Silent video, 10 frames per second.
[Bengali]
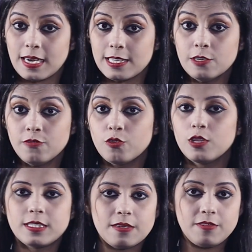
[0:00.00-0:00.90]

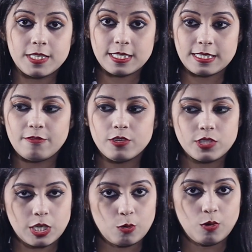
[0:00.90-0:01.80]
কালারফুল যে ভেজিটেবলস
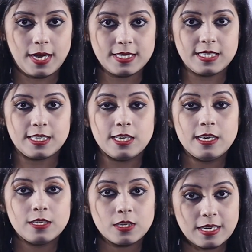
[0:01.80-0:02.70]
যেগুলো আছে
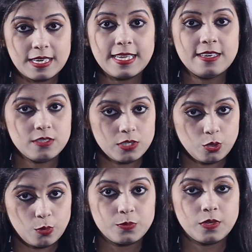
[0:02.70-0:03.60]
গ্রিন
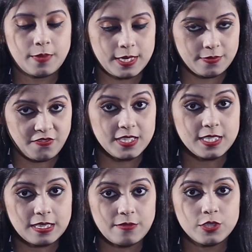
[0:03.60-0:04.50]
সবজি মানে
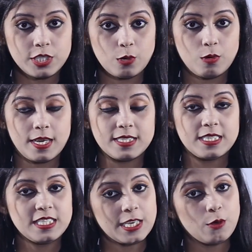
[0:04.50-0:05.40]
ভেজিটেবলস যেগুলো
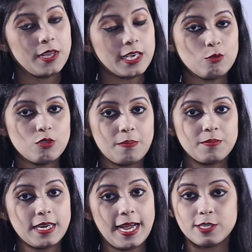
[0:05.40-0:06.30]
আছে সেগুলোই কিন্তু
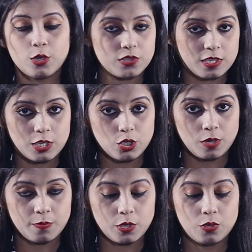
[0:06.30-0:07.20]
আপনার অ্যান্টিঅক্সিডেন্ট
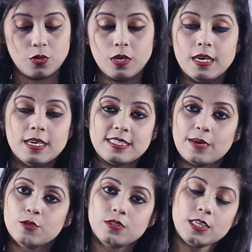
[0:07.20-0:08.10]
সমৃদ্ধ
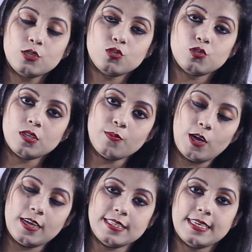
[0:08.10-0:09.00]
যেমন একটু যদি
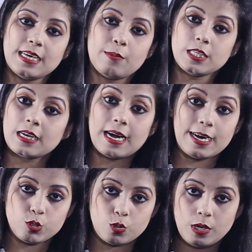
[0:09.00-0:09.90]
বলা যায় যে আমাদের
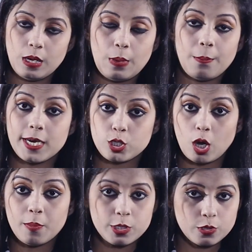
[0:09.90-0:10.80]
গাজর বা
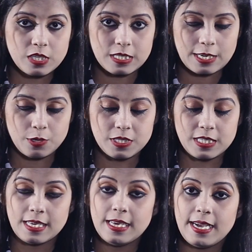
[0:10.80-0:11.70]
টমেটো যেটা
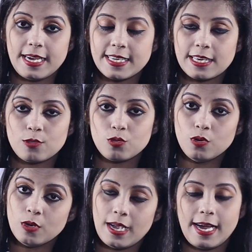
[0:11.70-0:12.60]
রয়েছে এটা কিন্তু
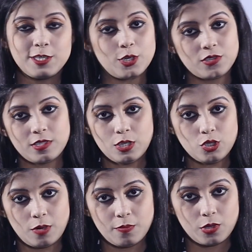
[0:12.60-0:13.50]

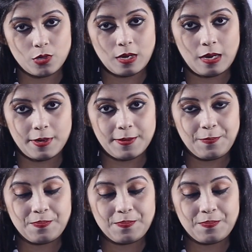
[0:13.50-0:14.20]
অ্যান্টিঅক্সিডেন্ট সমৃদ্ধ খাবার